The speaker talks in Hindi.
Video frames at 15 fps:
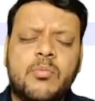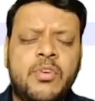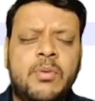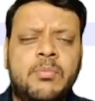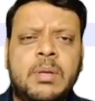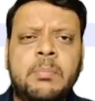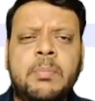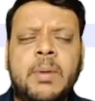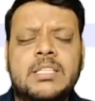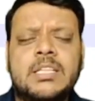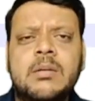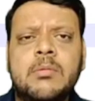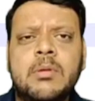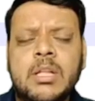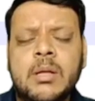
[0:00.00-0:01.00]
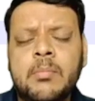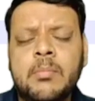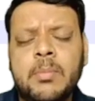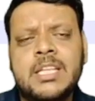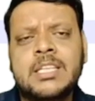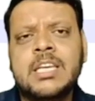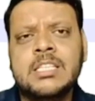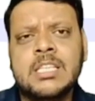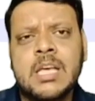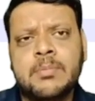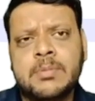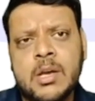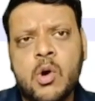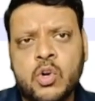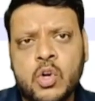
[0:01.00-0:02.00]
फिफ्टी परसेंट मतलब पेज के हिसाब
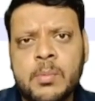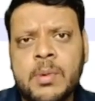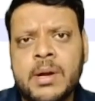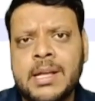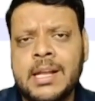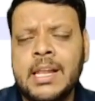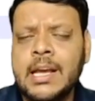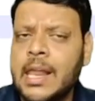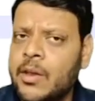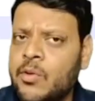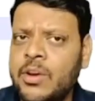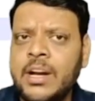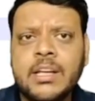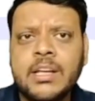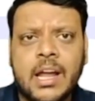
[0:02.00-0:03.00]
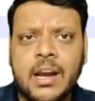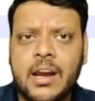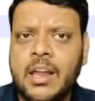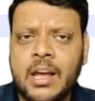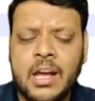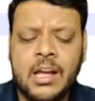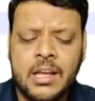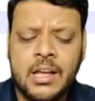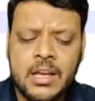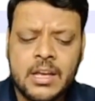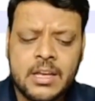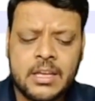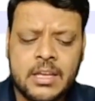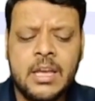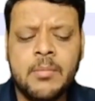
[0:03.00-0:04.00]
से ऑटोमेटिकली कैलकुलेट कर लेगा
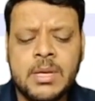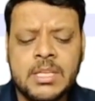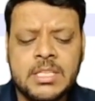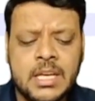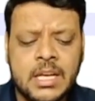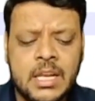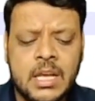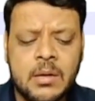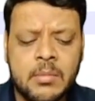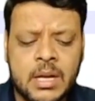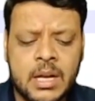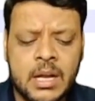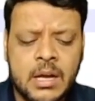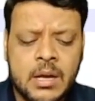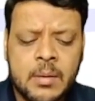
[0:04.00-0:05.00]
ये बेसिकली हमारा